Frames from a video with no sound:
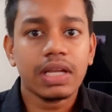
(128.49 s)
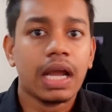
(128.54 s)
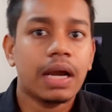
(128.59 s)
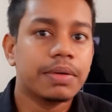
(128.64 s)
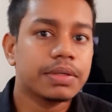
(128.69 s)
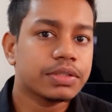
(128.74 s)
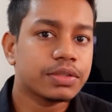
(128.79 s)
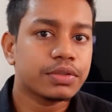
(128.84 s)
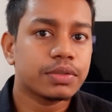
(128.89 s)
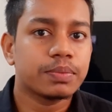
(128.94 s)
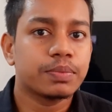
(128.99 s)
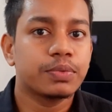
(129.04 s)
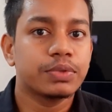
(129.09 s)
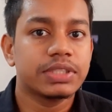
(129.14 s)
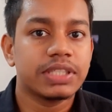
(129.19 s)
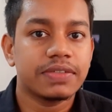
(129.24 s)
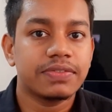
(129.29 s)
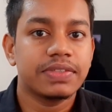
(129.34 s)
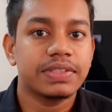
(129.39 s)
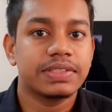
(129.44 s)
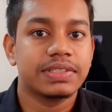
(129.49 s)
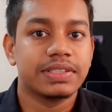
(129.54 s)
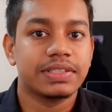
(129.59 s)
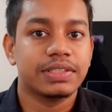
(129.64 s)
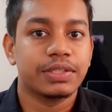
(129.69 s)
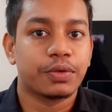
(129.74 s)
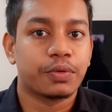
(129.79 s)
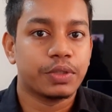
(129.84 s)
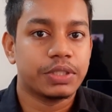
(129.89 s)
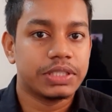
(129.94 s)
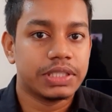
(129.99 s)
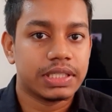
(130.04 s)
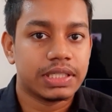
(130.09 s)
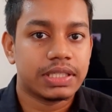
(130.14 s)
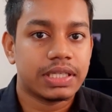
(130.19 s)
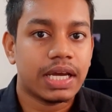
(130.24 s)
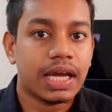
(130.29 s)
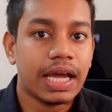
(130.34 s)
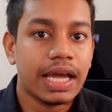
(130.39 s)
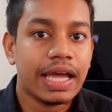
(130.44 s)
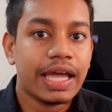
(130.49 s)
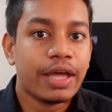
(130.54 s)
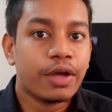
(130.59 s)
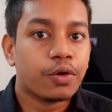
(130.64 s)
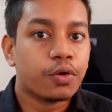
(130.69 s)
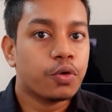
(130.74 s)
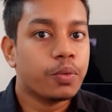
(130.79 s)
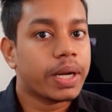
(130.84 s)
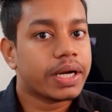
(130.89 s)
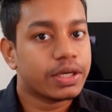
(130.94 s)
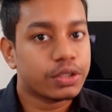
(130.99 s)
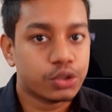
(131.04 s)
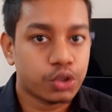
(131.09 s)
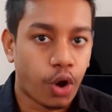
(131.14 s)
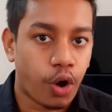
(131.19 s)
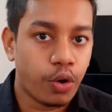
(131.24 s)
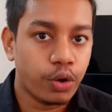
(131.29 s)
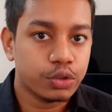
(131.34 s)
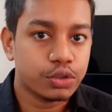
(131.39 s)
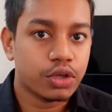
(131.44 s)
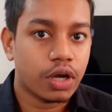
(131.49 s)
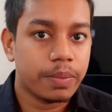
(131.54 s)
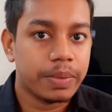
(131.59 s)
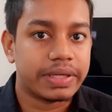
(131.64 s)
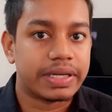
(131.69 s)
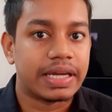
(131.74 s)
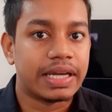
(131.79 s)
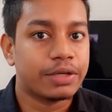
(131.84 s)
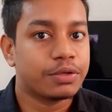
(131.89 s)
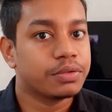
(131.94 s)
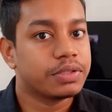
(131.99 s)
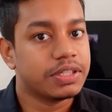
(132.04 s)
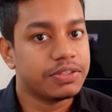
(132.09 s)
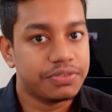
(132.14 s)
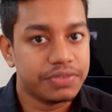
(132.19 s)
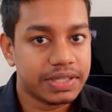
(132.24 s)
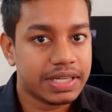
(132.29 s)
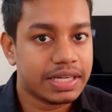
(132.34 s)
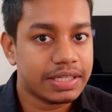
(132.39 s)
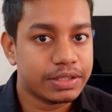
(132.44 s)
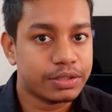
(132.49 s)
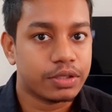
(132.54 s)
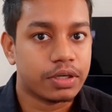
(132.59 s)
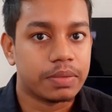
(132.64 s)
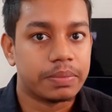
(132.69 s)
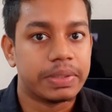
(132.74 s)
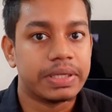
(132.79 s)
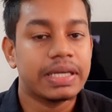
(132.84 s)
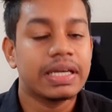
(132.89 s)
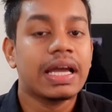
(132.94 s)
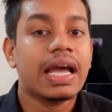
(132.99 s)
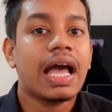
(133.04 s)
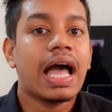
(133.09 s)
আমরা যেহেতু বুঝে ফেলছি যে কোয়েশ্চেনটা খুব একটা সহজ হবে না একটু ডিফিকাল্টি হবে